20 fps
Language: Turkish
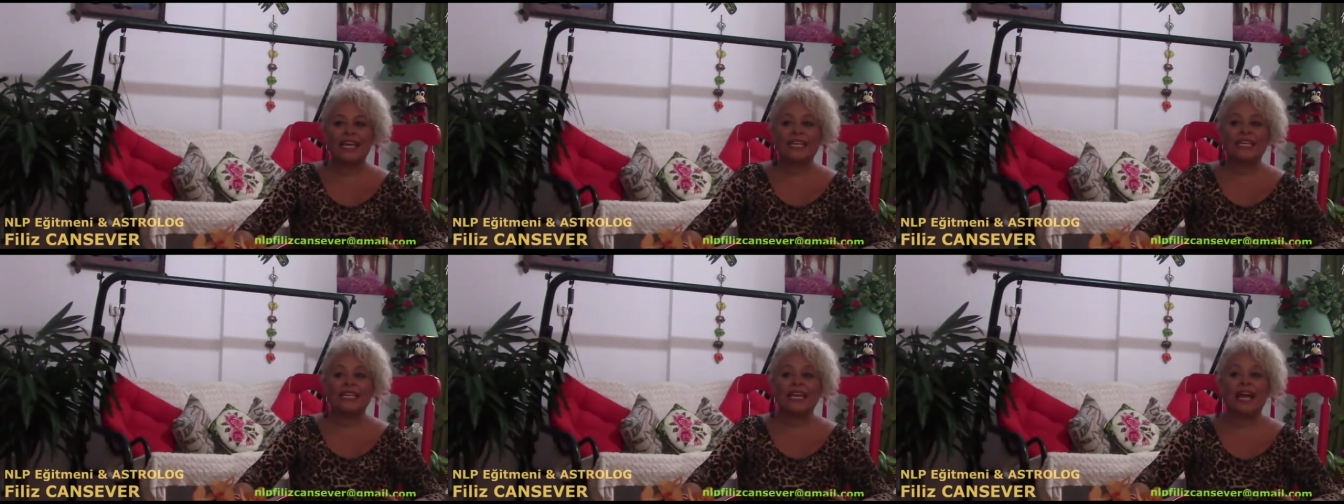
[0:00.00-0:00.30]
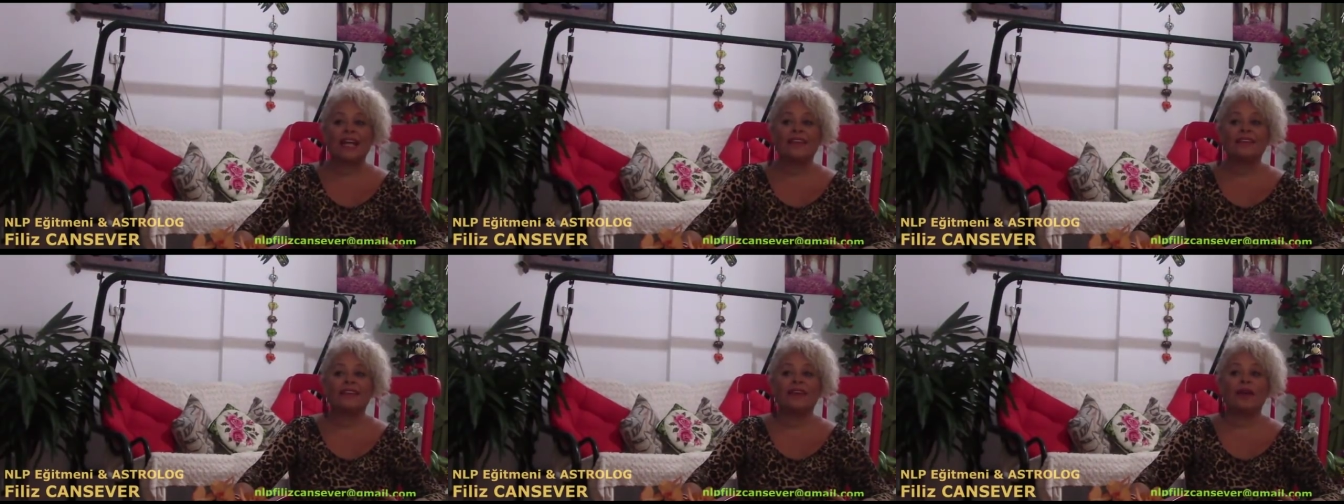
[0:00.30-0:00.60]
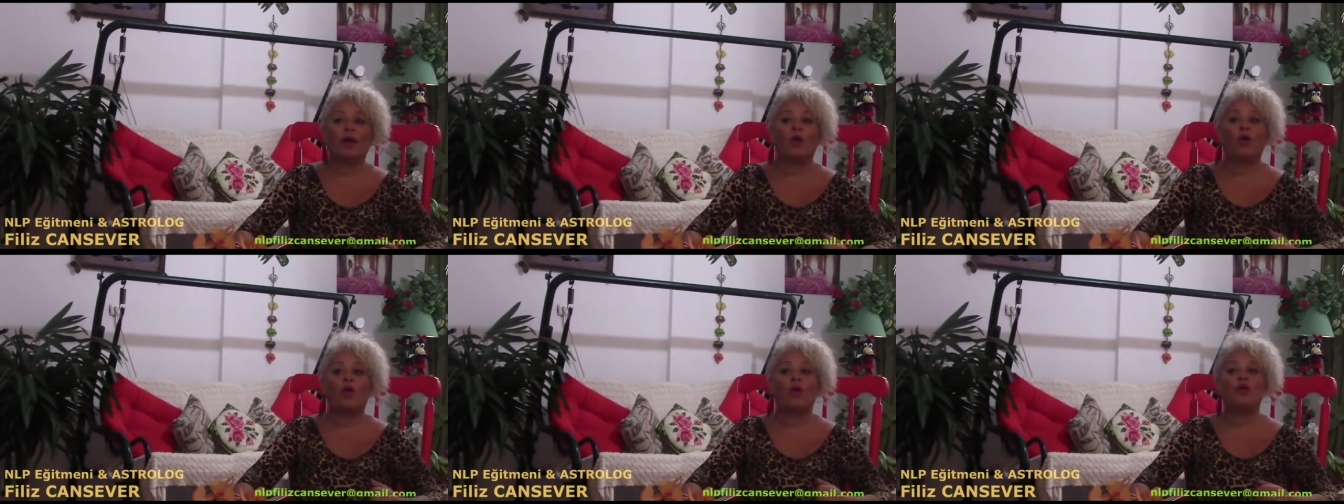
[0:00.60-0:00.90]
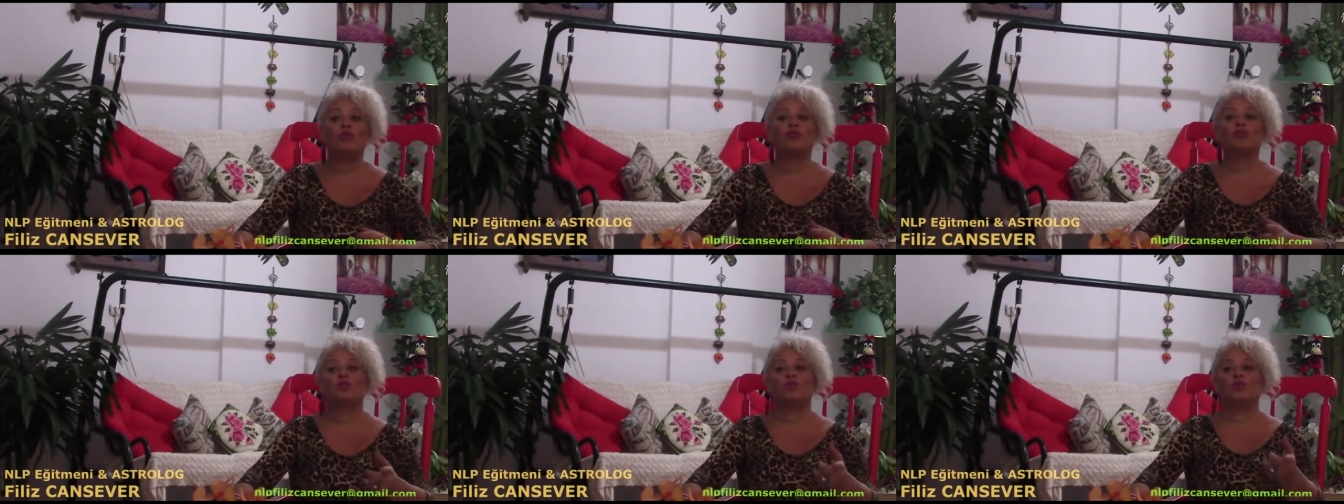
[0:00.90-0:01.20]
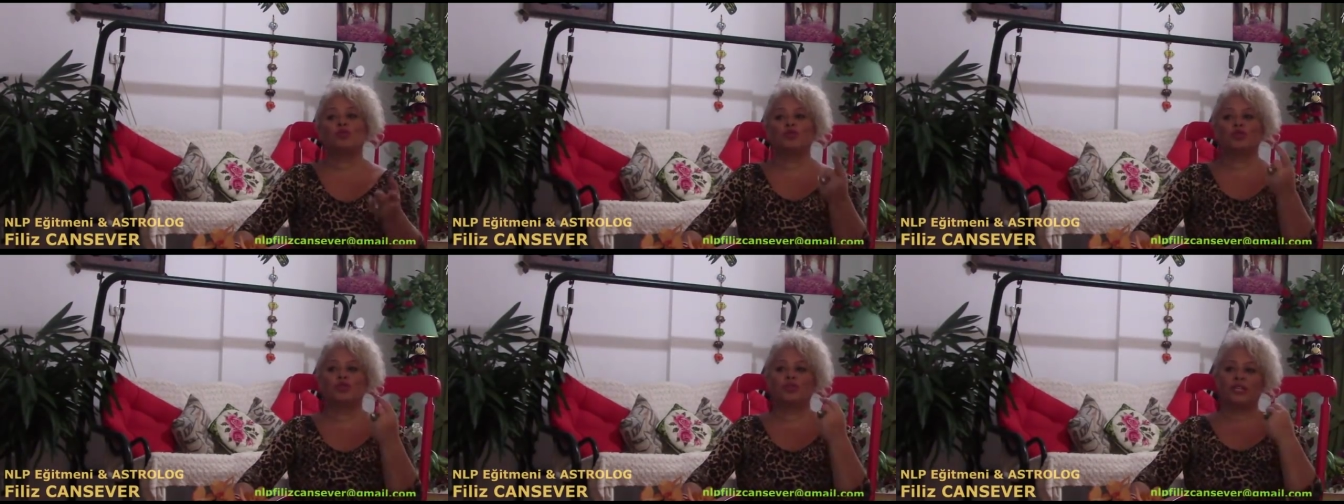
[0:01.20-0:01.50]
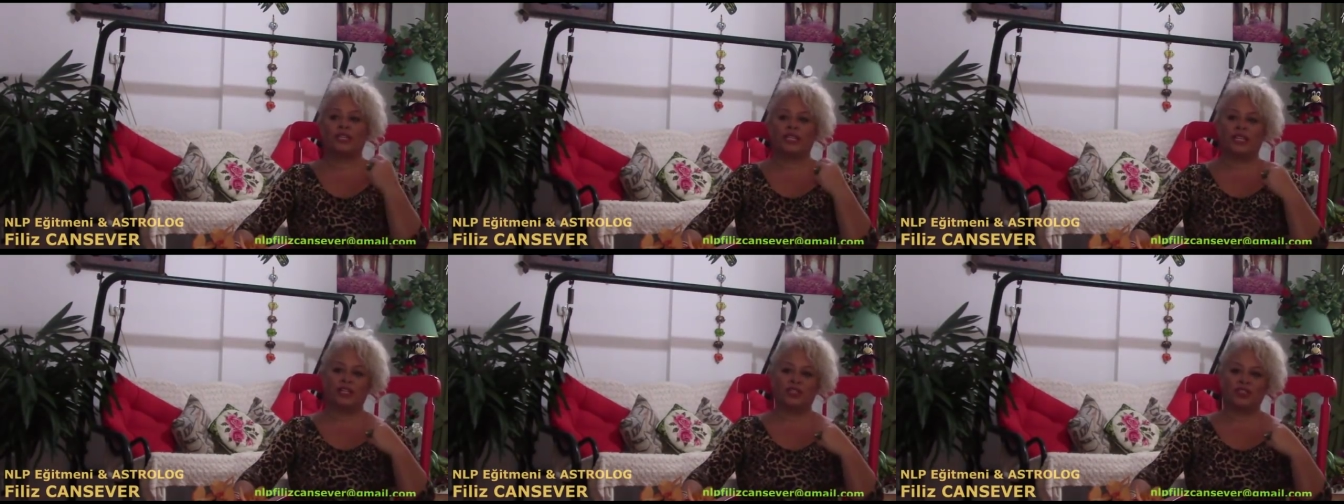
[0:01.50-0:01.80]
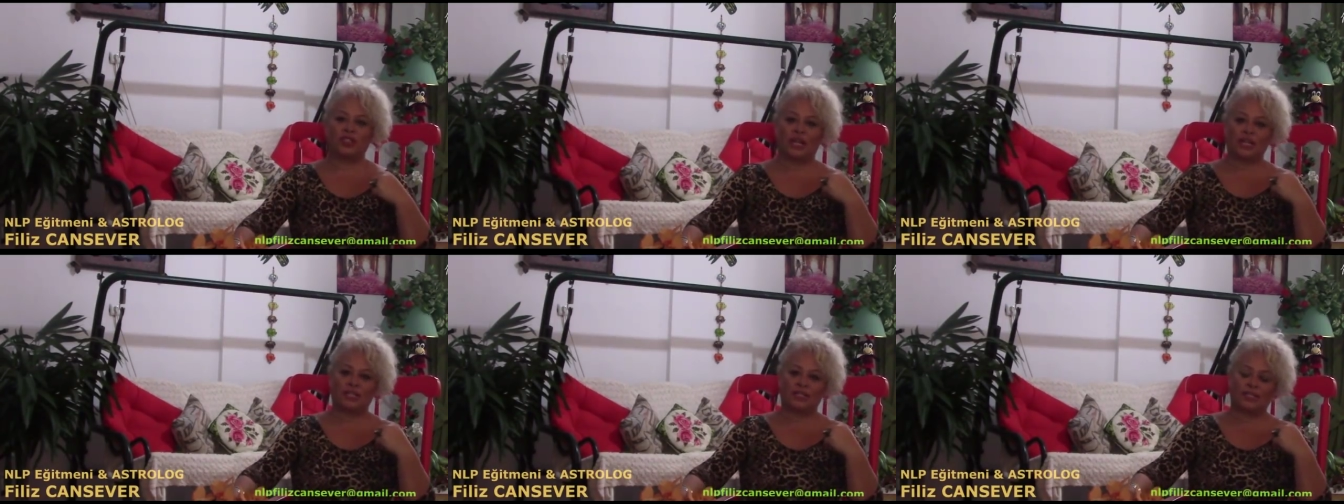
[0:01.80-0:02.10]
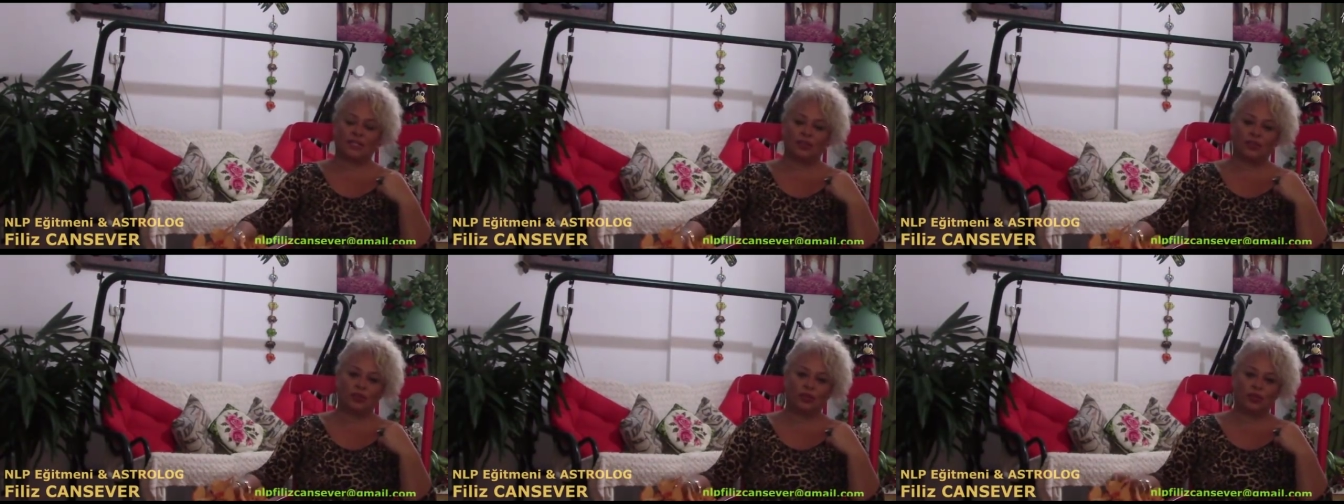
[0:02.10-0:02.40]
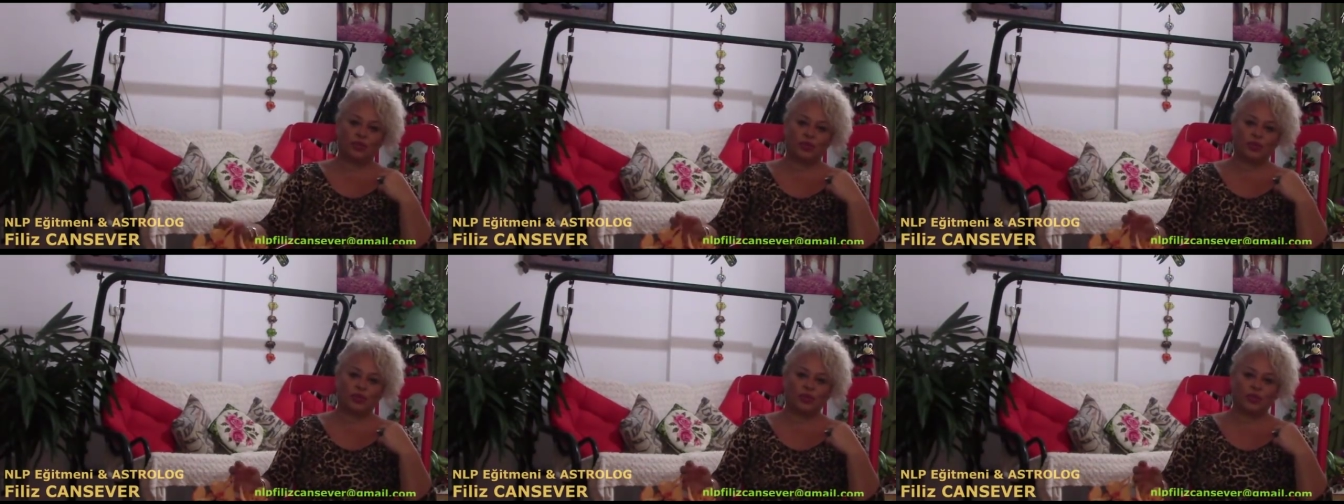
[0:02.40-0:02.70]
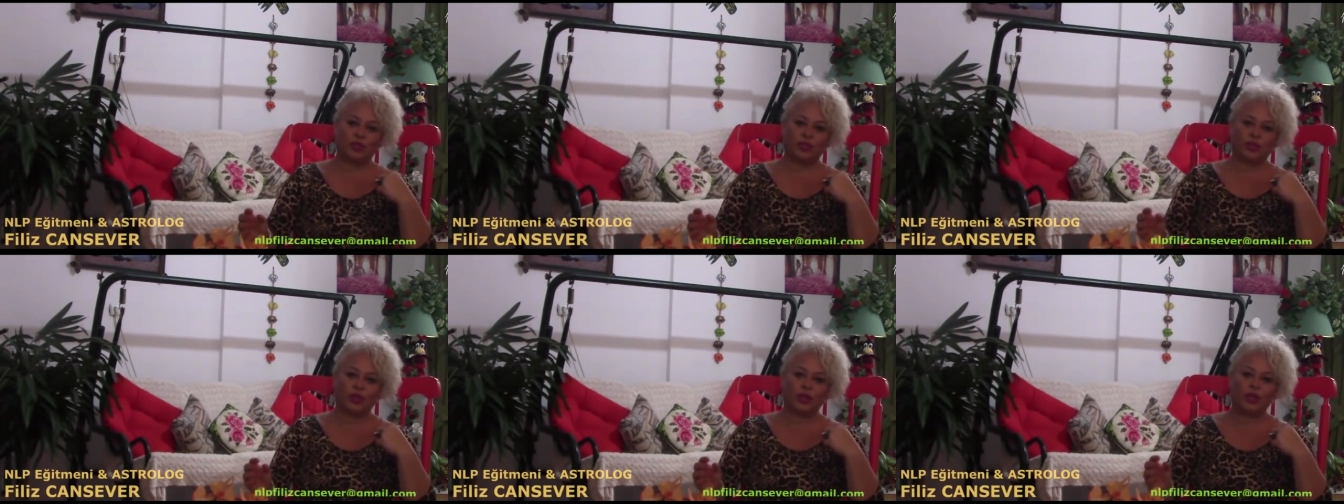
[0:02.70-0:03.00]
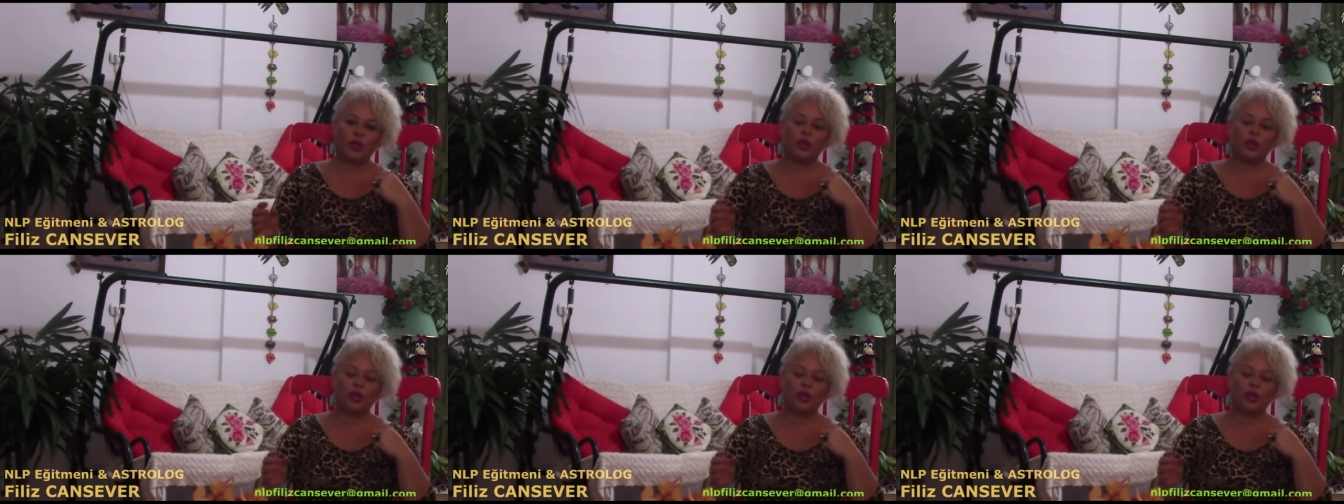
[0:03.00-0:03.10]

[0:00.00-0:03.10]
kendi öz burcundan alacak Satürn çünkü.